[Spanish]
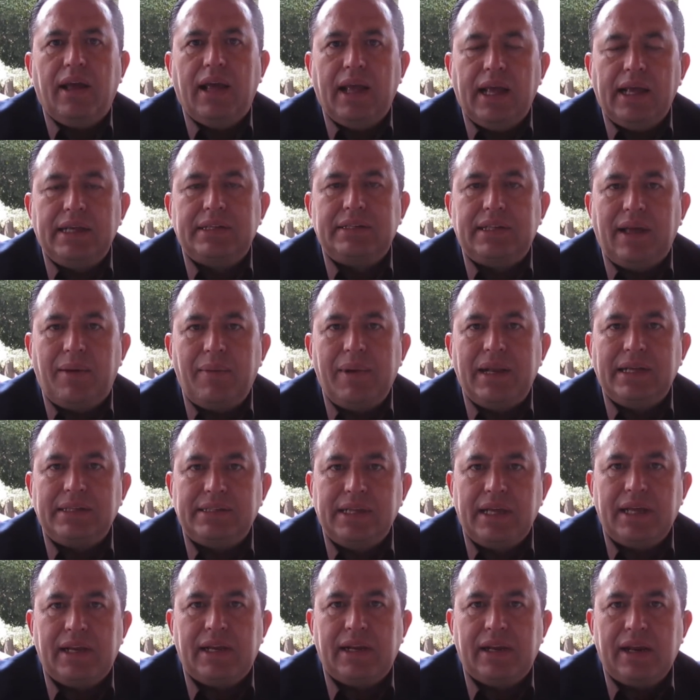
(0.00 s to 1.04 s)

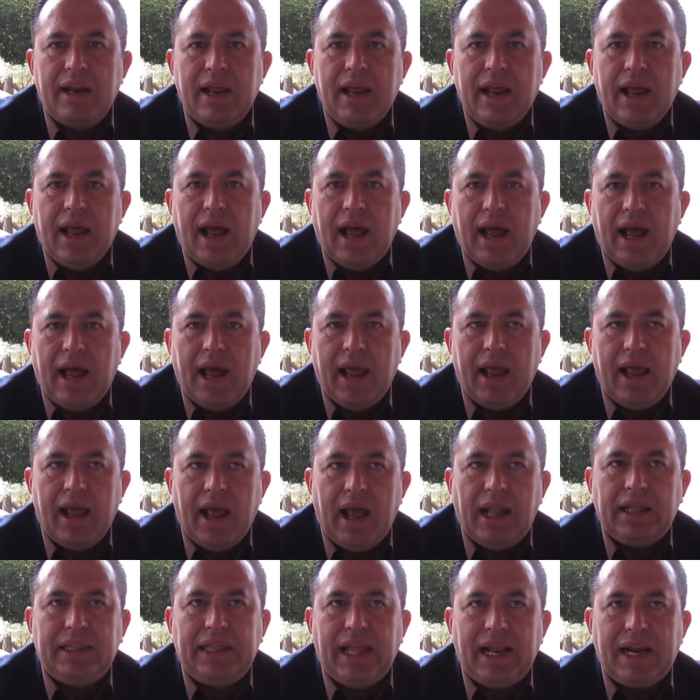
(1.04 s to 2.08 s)
establecer eh,
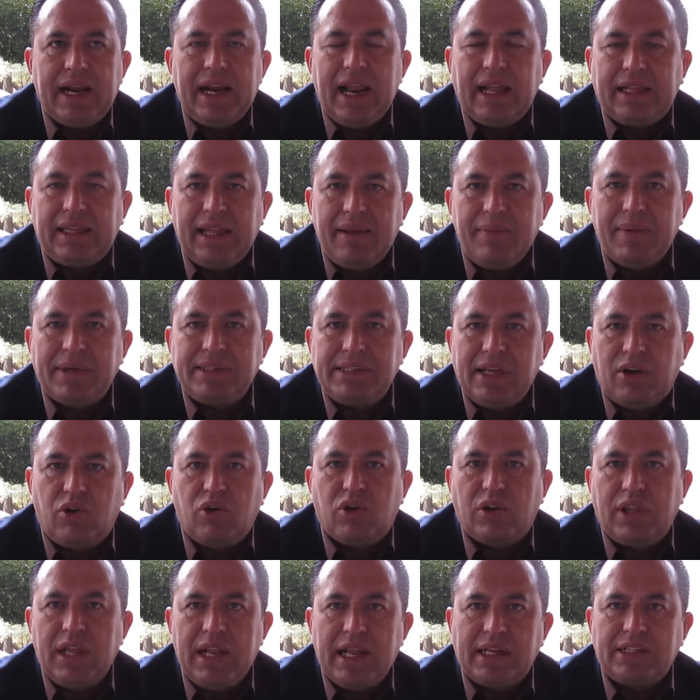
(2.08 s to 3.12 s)
alternativas de
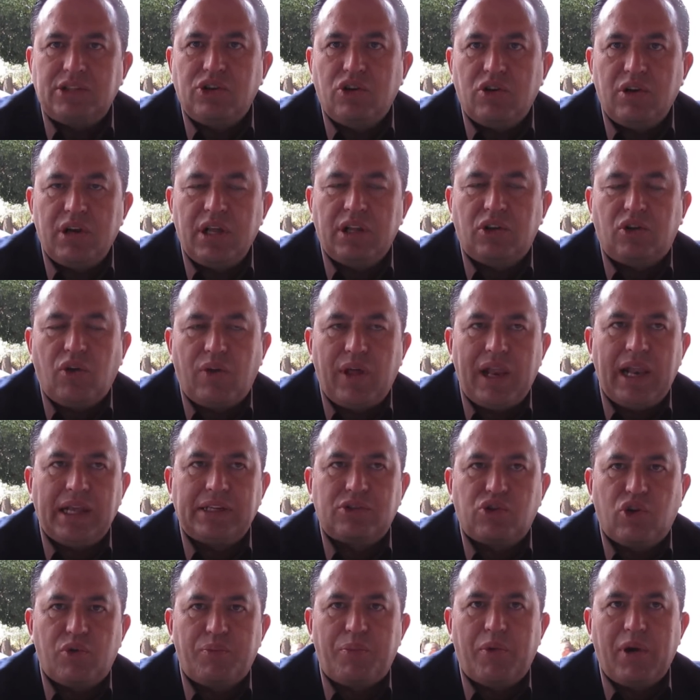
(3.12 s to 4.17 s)
coordinación en todas las
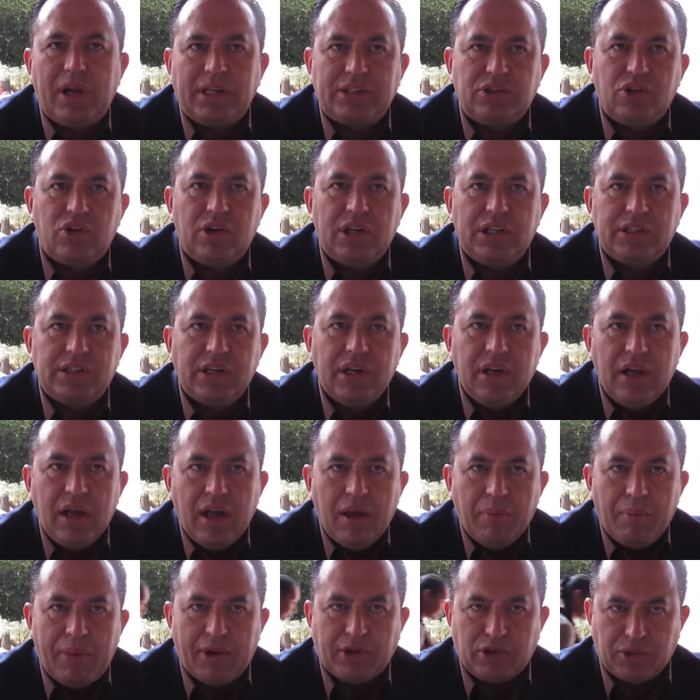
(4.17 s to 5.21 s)
corporaciones
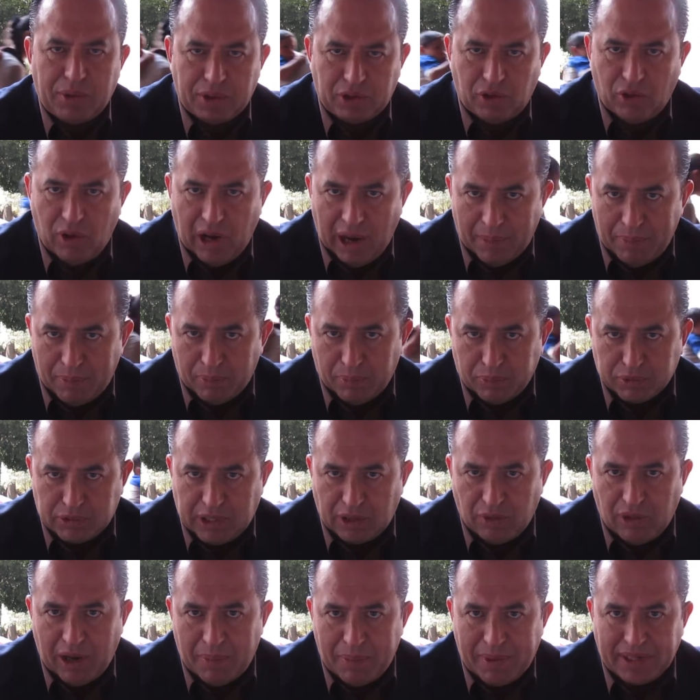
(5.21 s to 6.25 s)
pero sobre todo
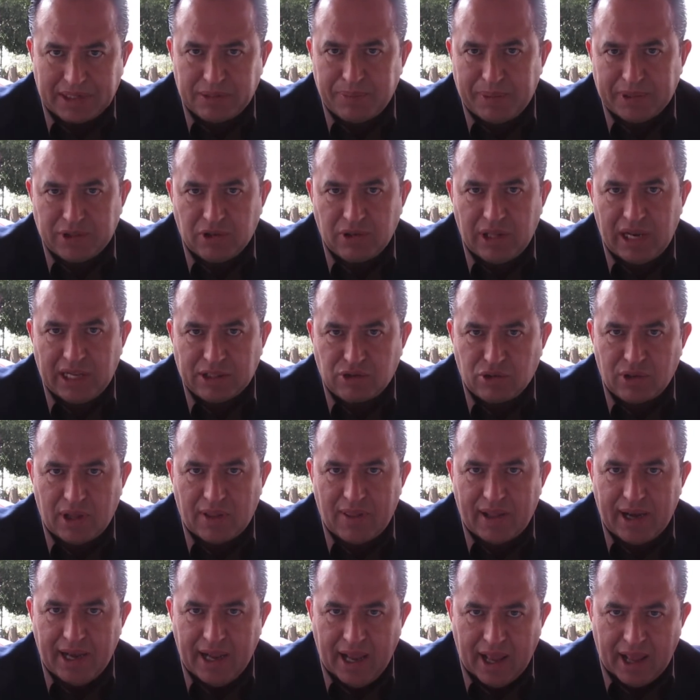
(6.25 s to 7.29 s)
buscando la participación de la
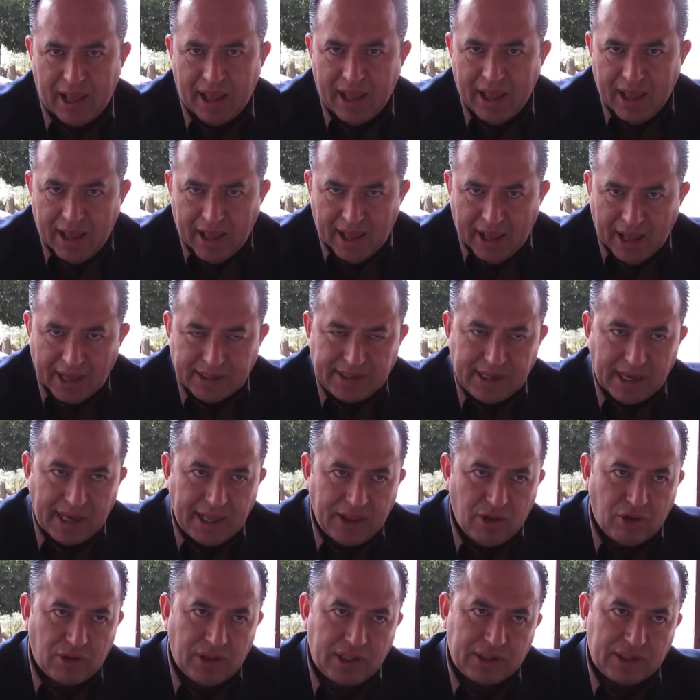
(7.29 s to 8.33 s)
ciudadanía. Es ahí donde